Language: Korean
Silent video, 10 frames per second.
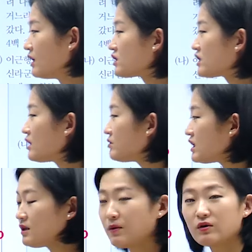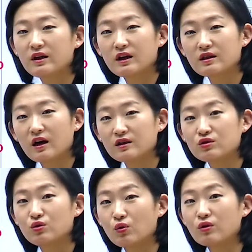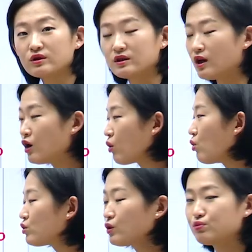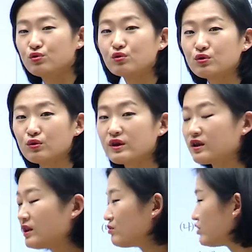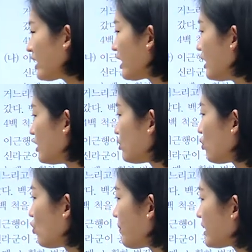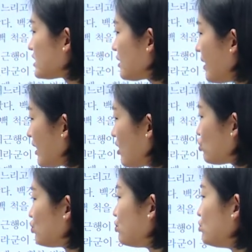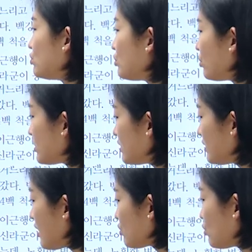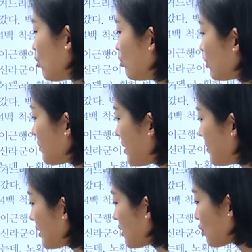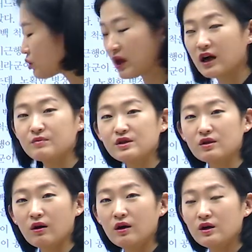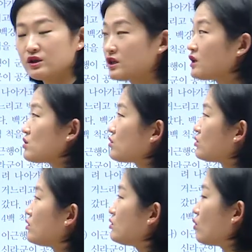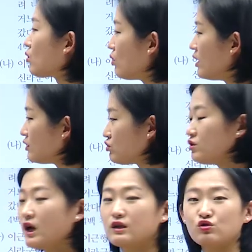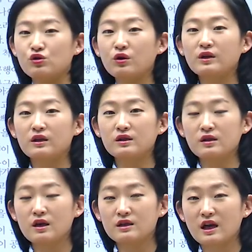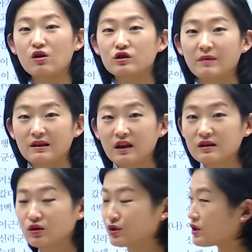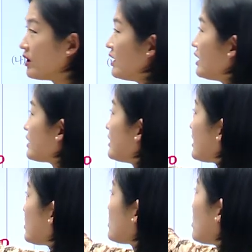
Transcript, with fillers: 지금 2번에 해당하는 요거는 고구려 부흥운동이기 때문에 요거 백제 망하고 부흥운동 끝나고 고구려 멸망하고 그 다음이죠. 시기적으로는 요거 뒤에 출현하는 사건이 맞다는 거죠. 그래서